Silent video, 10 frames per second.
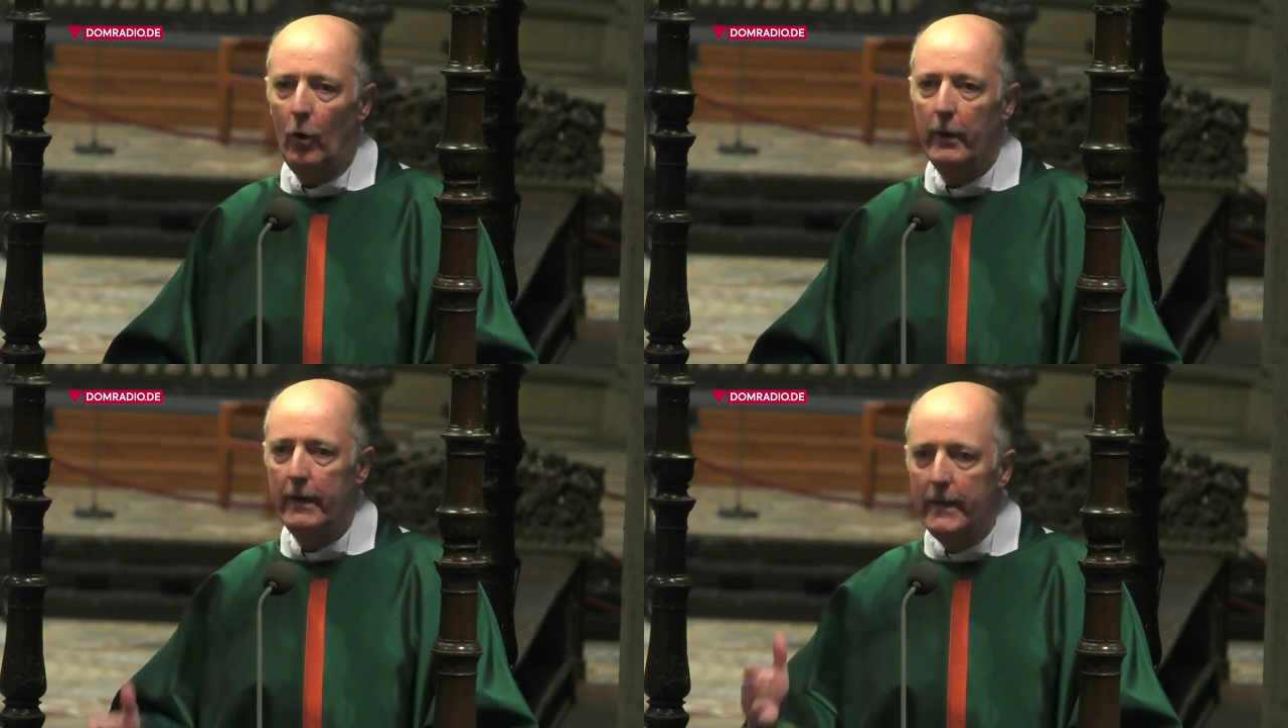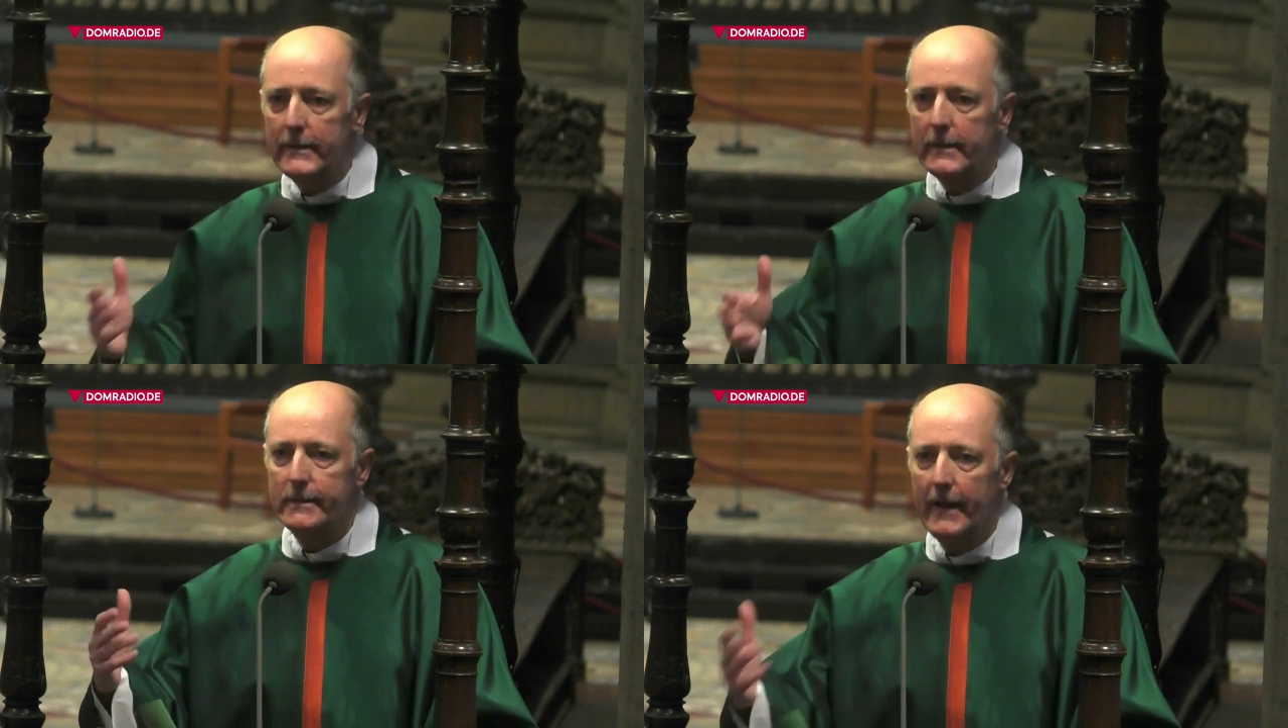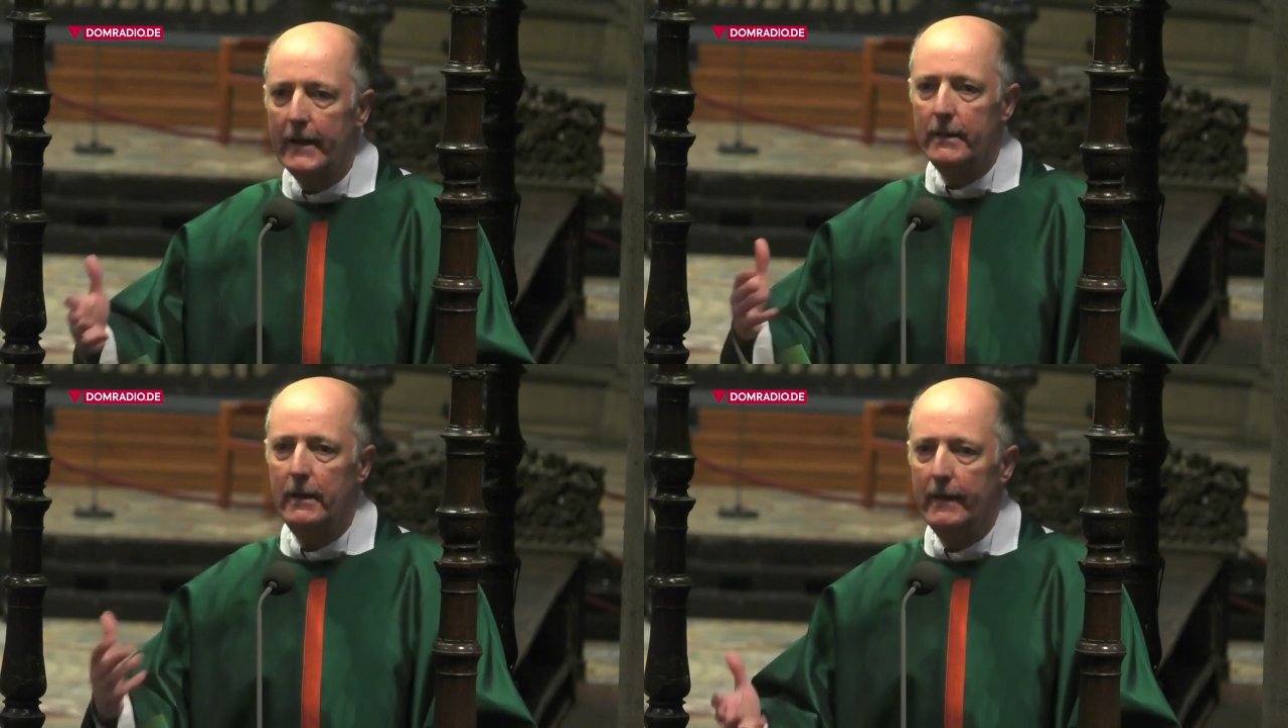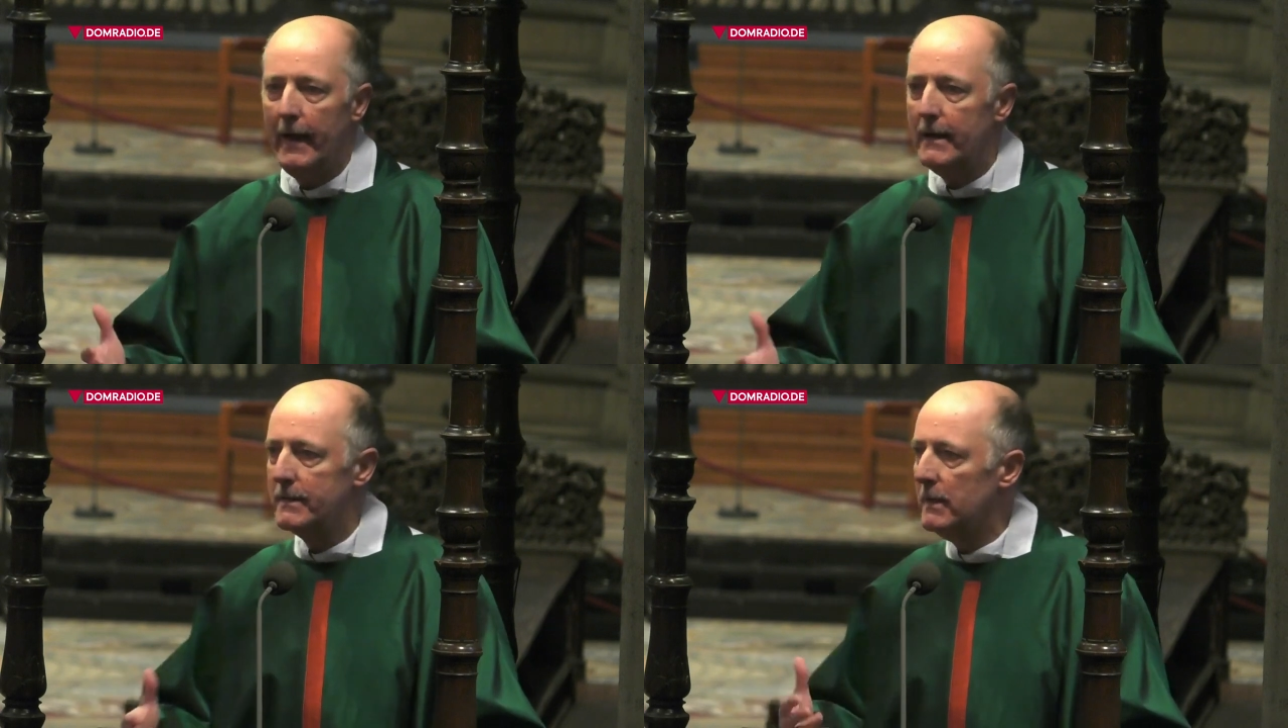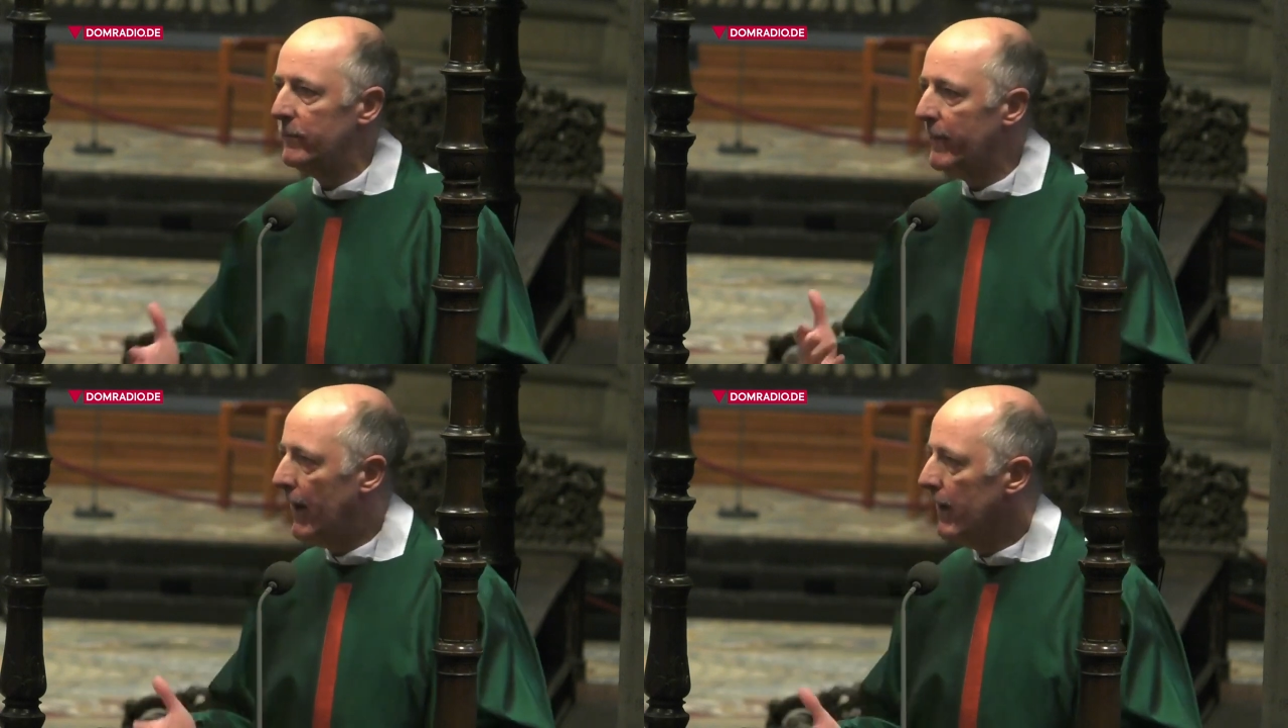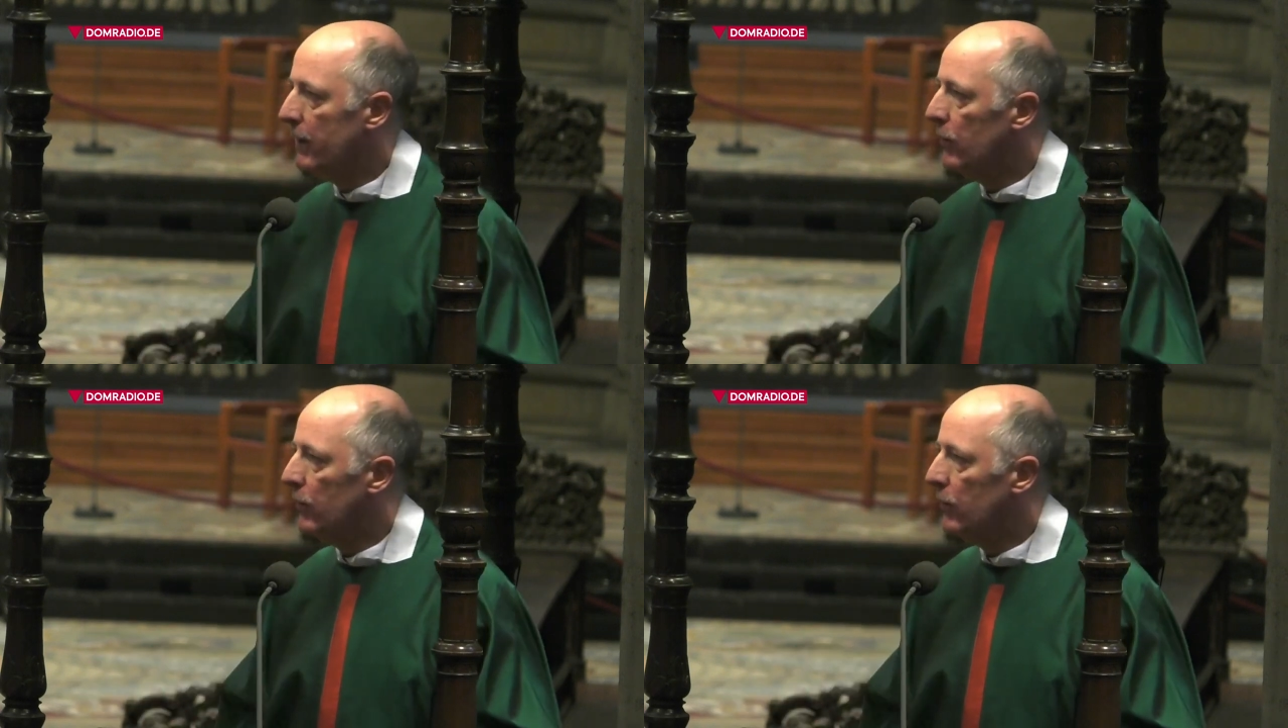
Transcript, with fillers: Und in diese Zeit hinein sind wir alle